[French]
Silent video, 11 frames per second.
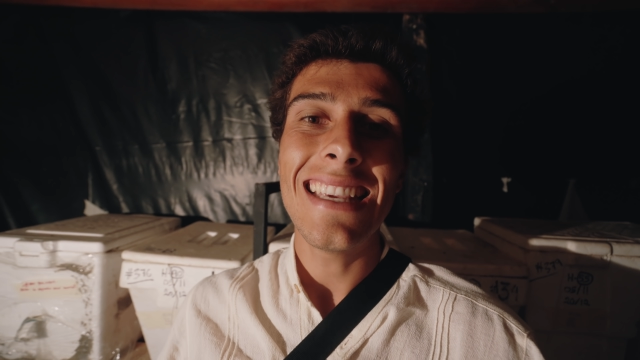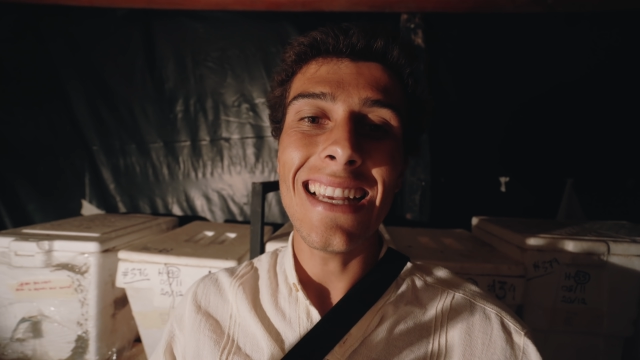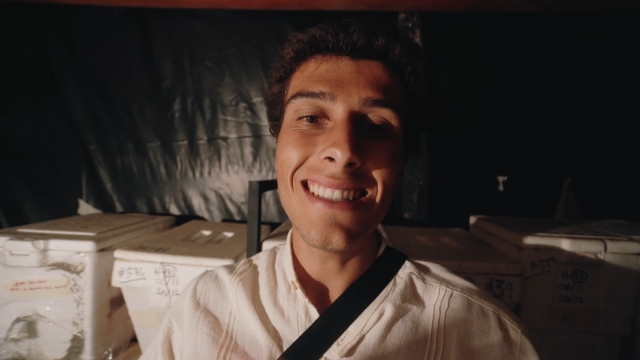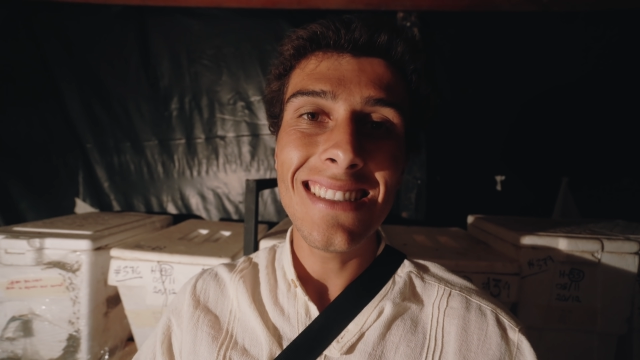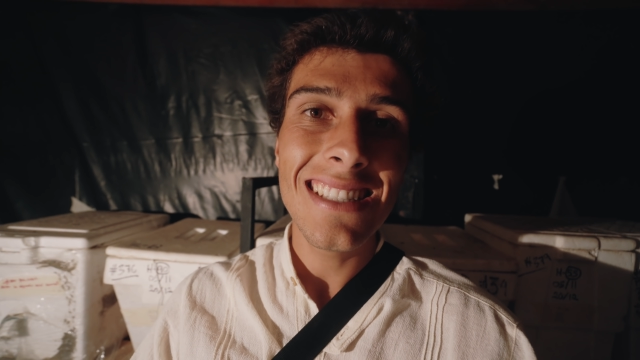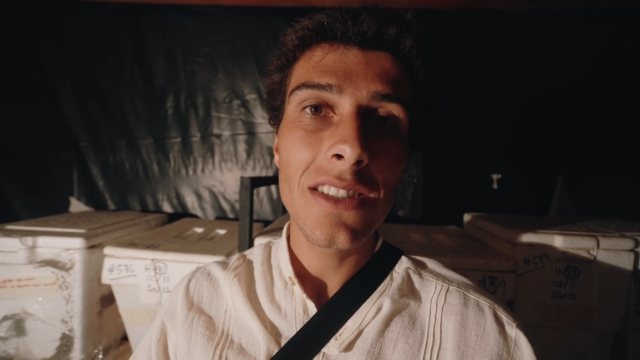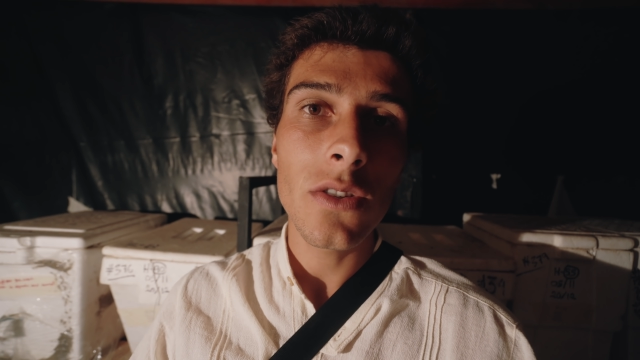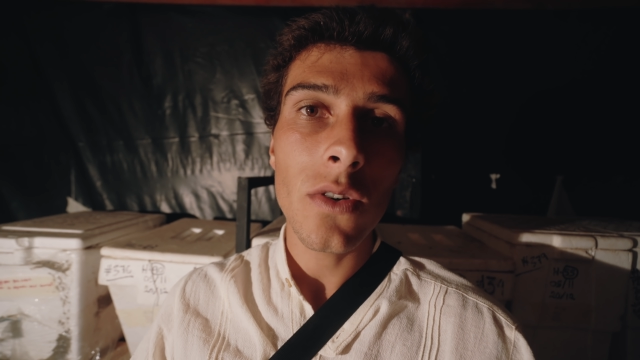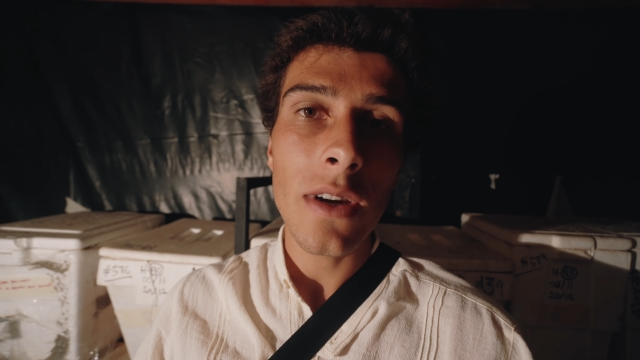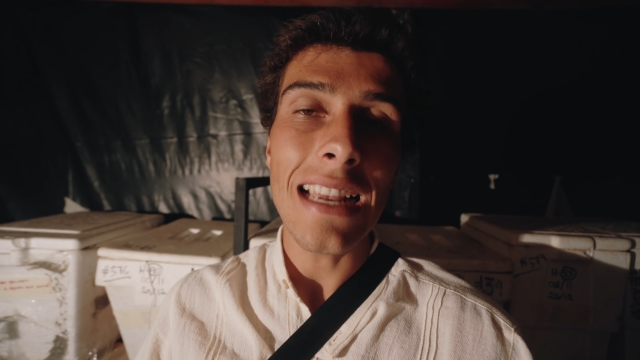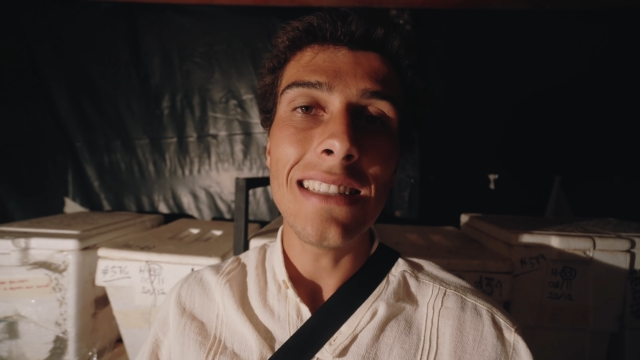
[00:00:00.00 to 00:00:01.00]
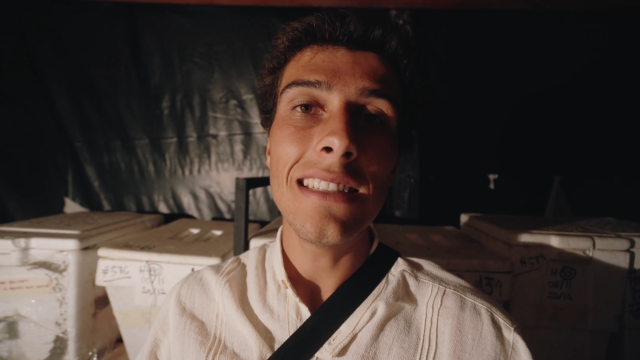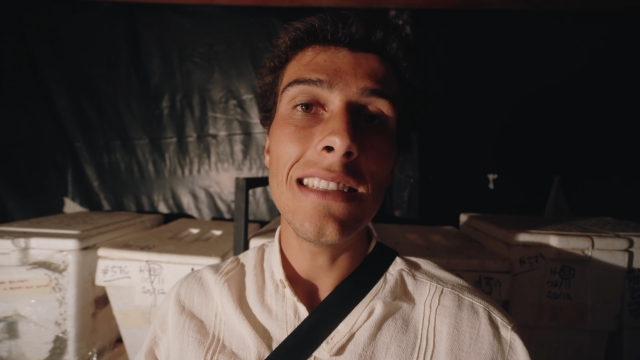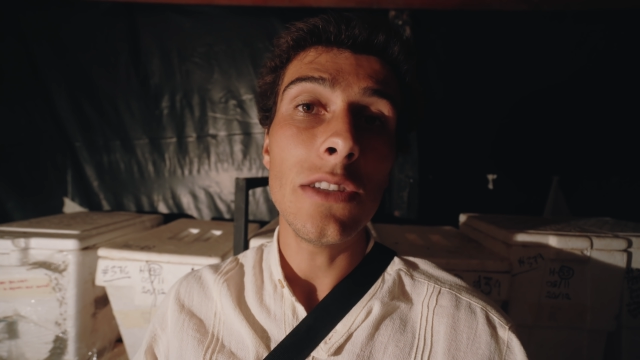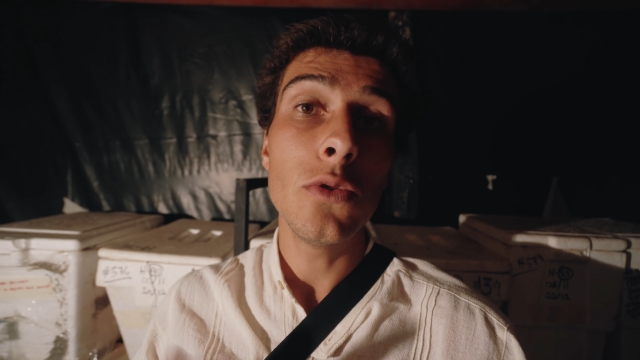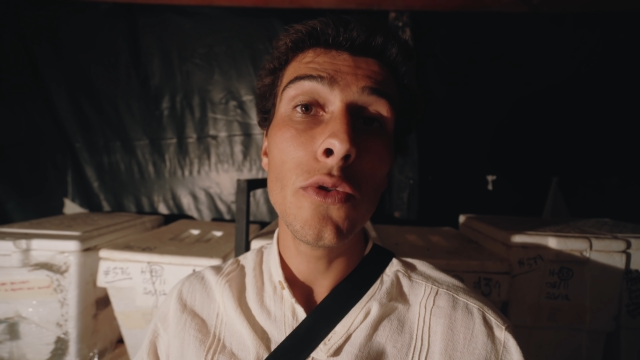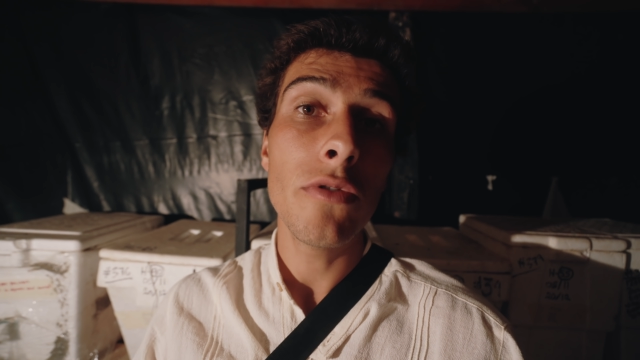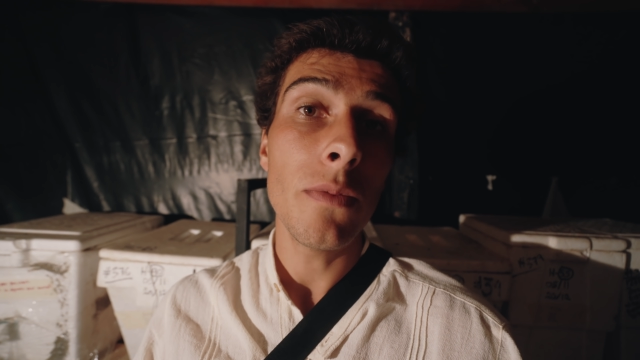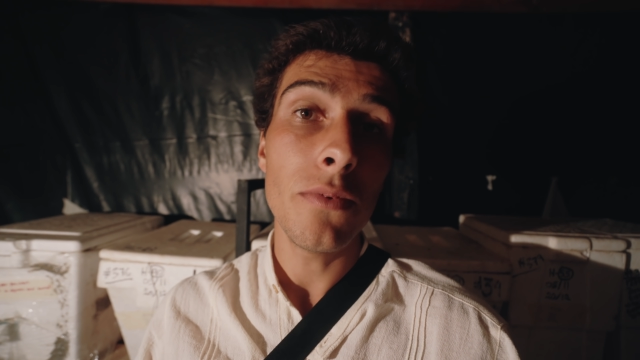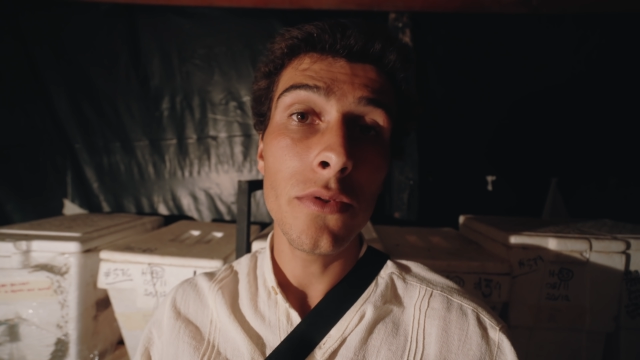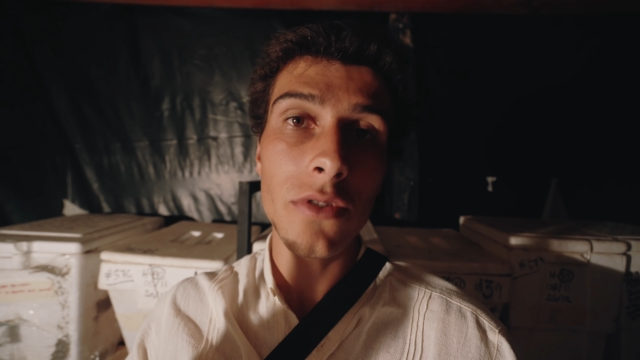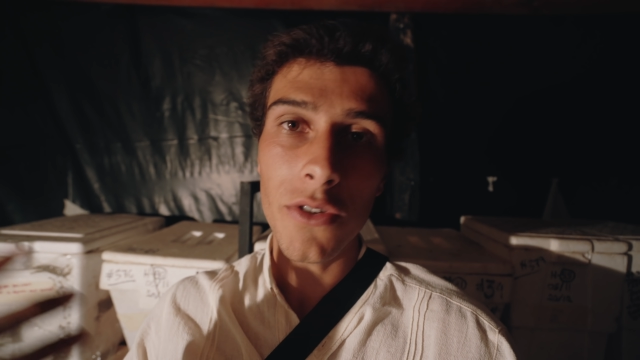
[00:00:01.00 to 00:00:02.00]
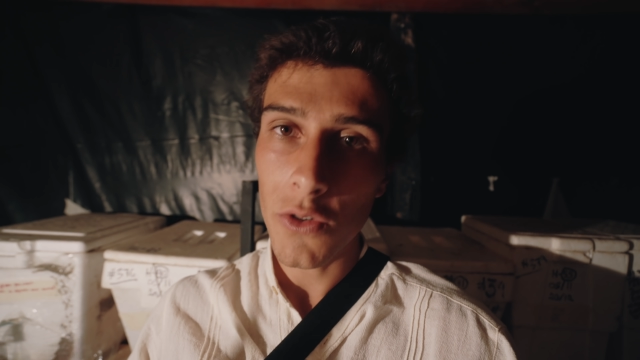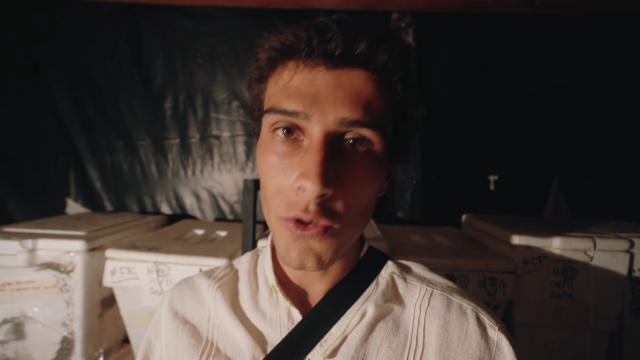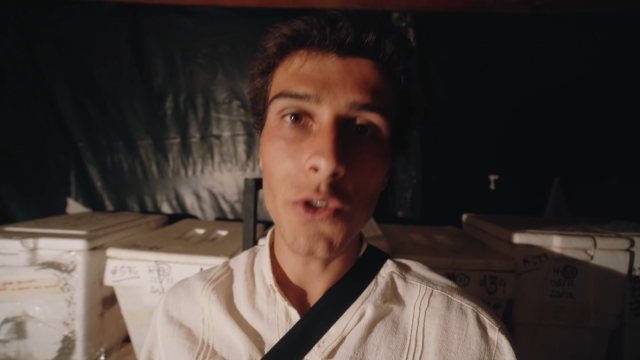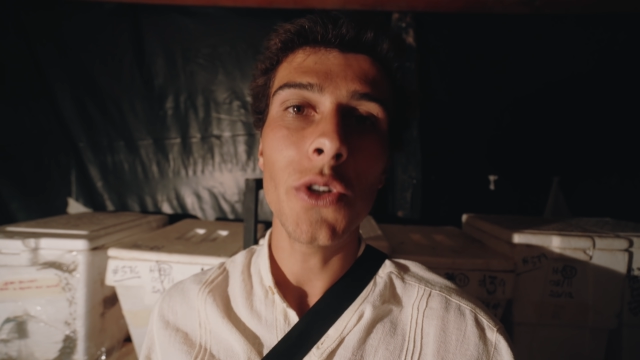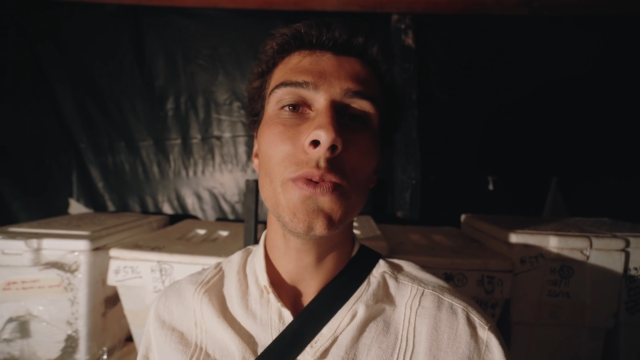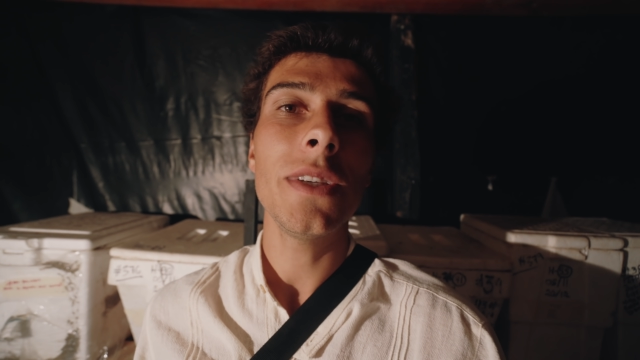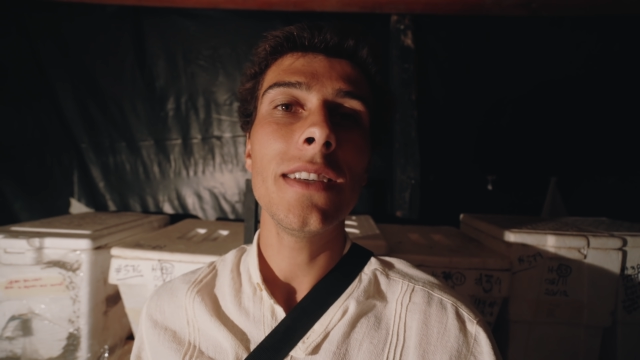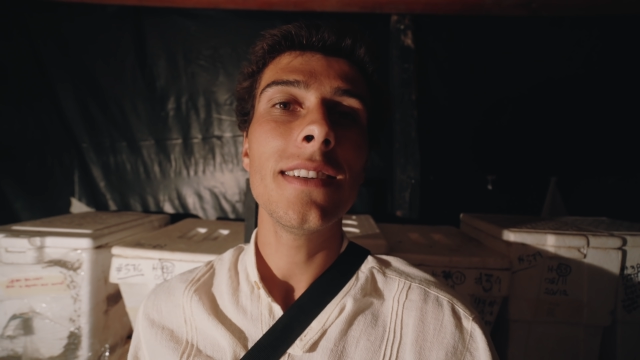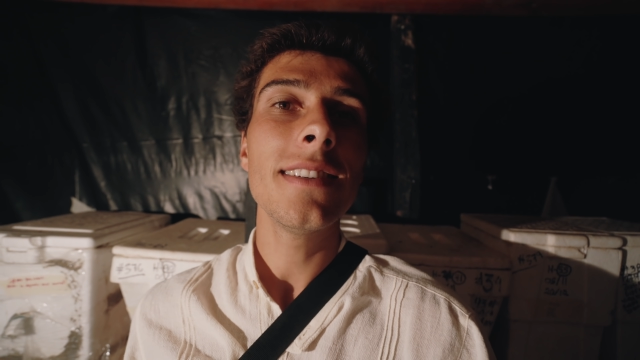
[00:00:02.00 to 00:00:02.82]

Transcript: Il y a 10 ans, elles étaient deux fois plus qu'aujourd'hui.